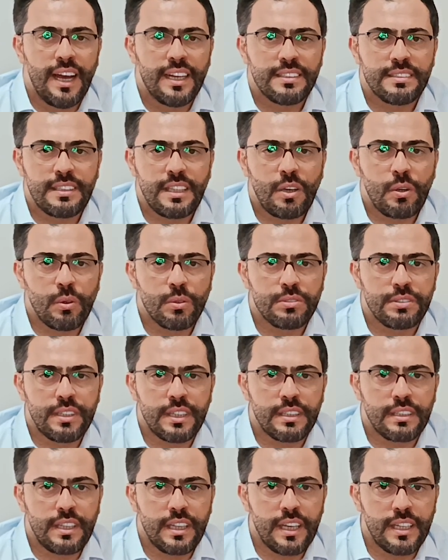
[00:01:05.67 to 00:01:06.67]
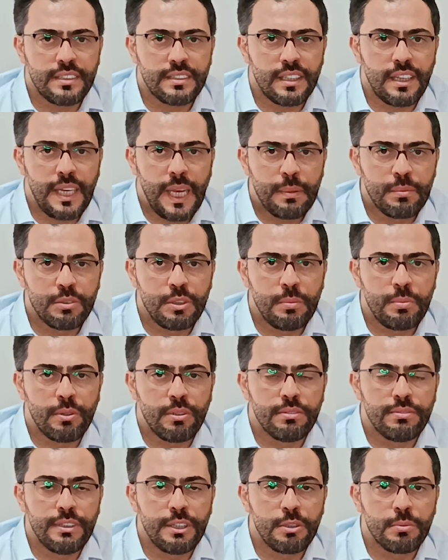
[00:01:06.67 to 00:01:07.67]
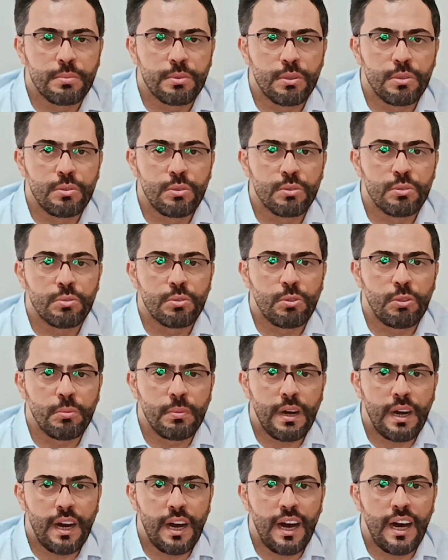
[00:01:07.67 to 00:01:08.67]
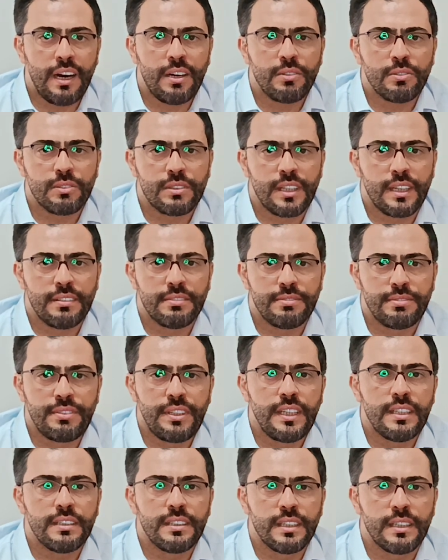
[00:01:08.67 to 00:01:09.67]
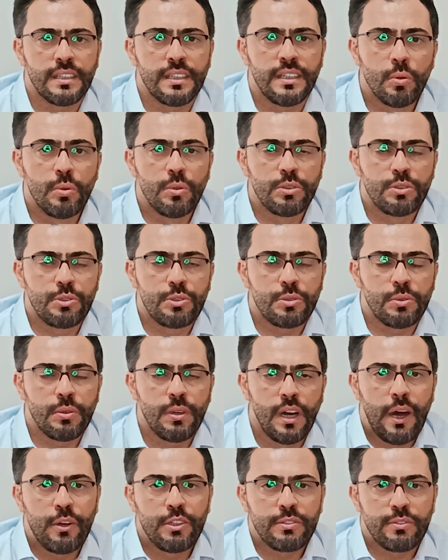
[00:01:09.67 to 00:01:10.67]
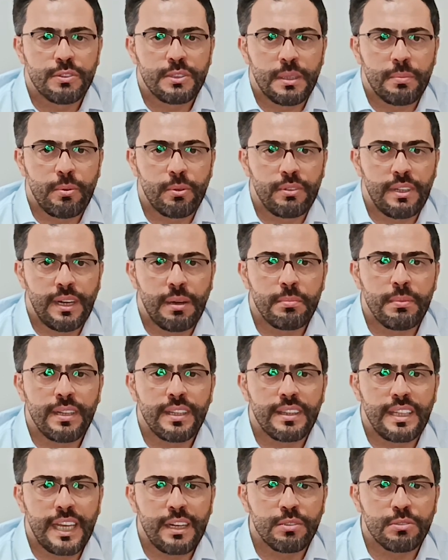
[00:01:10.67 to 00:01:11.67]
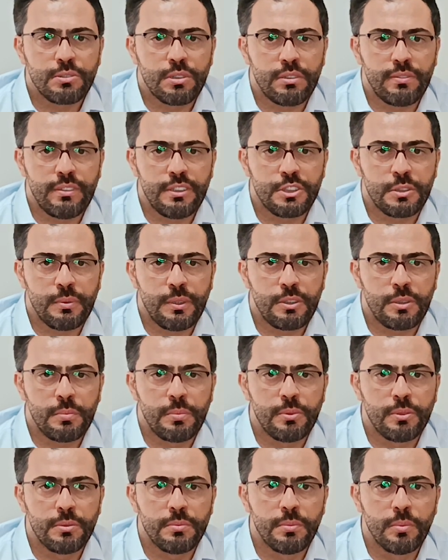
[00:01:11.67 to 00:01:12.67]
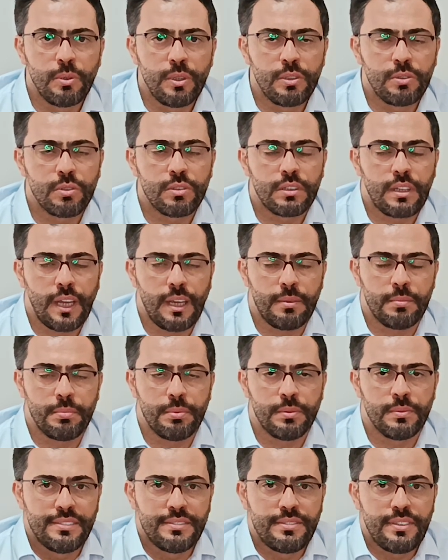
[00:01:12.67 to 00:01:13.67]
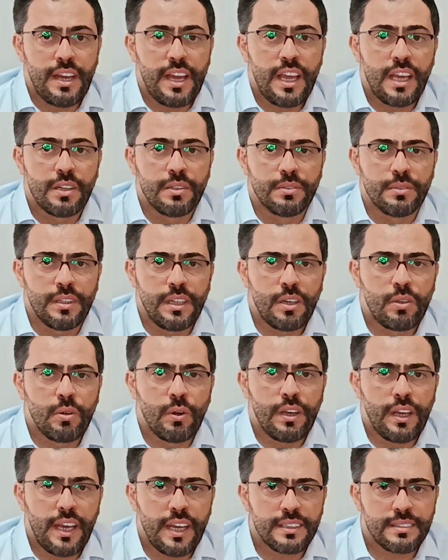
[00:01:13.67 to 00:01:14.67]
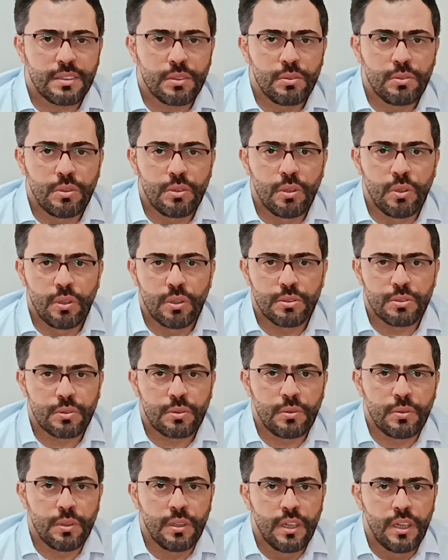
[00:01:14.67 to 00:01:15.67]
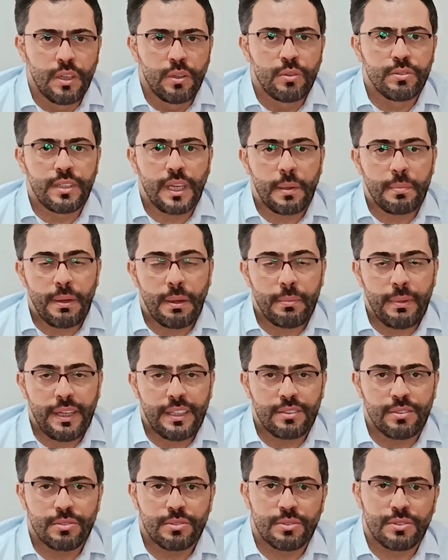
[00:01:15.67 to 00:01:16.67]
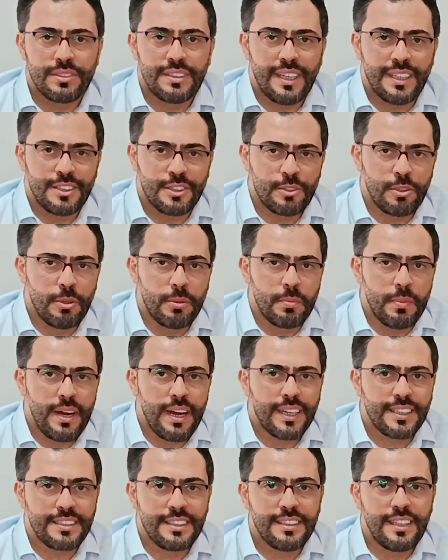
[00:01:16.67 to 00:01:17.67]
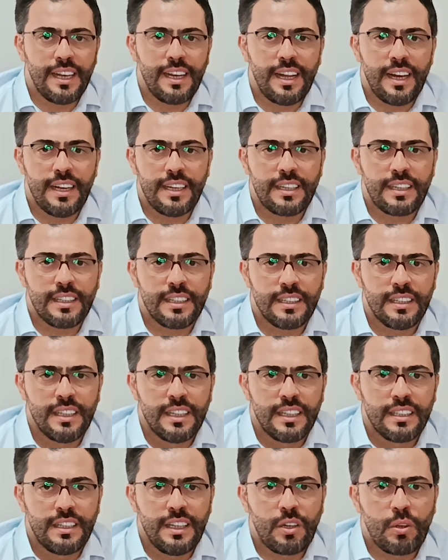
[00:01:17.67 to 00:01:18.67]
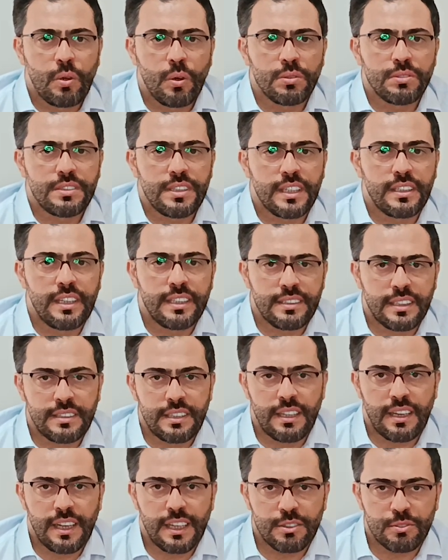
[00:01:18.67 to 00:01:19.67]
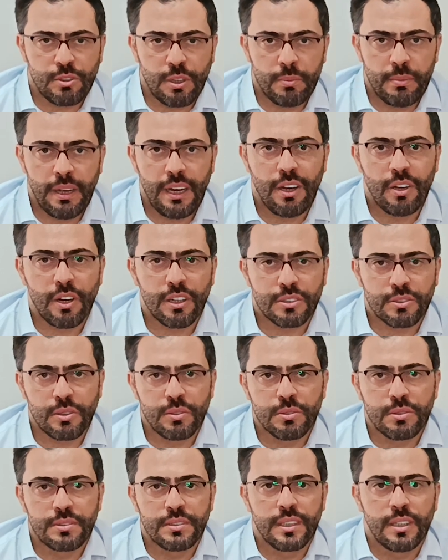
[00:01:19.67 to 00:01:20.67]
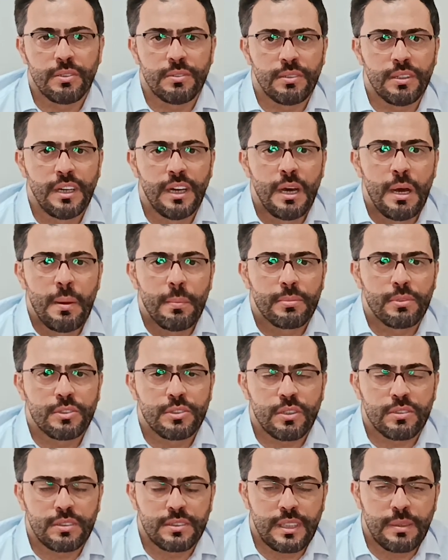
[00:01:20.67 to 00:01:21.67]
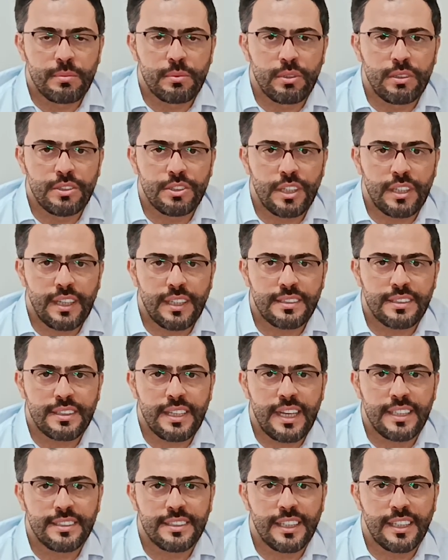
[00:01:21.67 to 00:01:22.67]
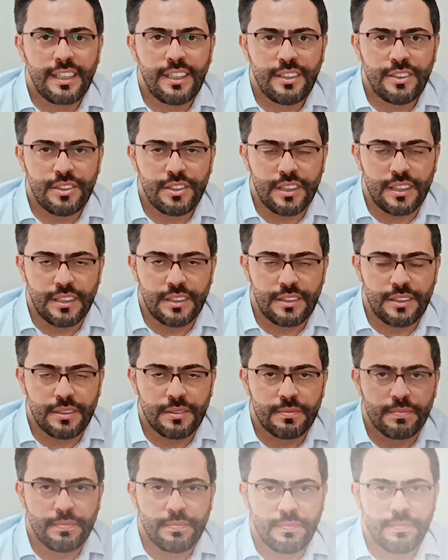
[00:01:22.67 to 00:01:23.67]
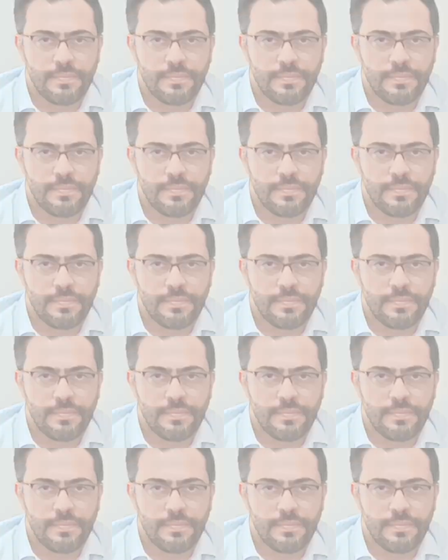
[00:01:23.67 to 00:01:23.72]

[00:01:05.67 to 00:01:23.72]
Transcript: Assim, com certeza, iremos lhe prover um produto com uma alta vida útil, onde você poderá manter o seu investimento por muito tempo. Venham e conheçam conosco os equipamentos da Geomax e da Leica, que com certeza será a sua melhor solução para os seus receptores de NSS daqui em diante.